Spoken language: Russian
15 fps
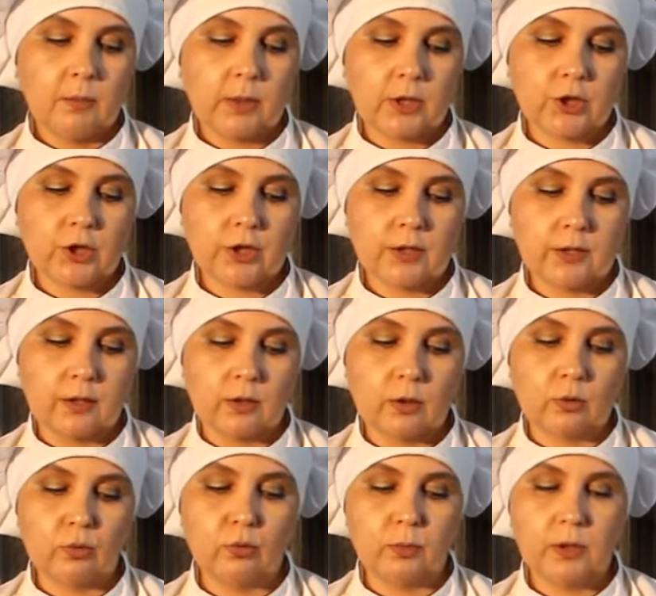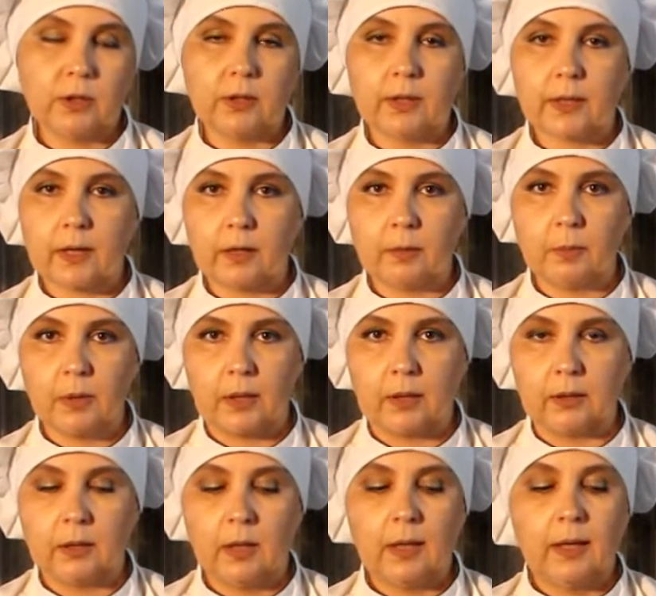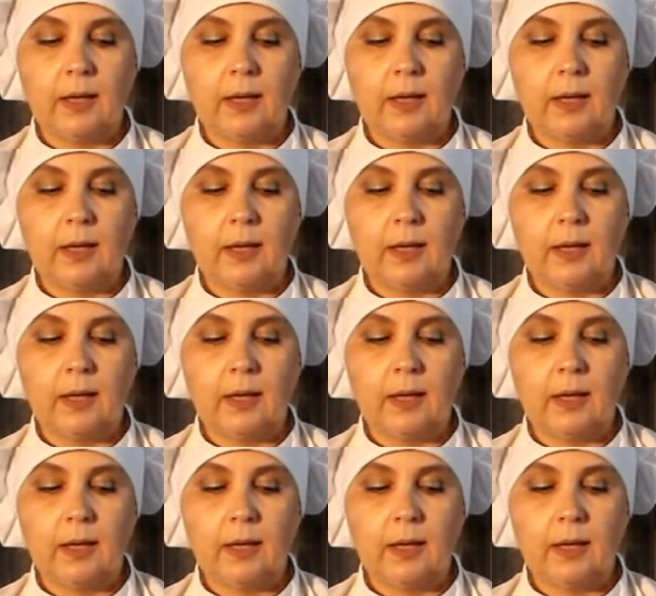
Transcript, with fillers: пожитник, кумин и крахмал.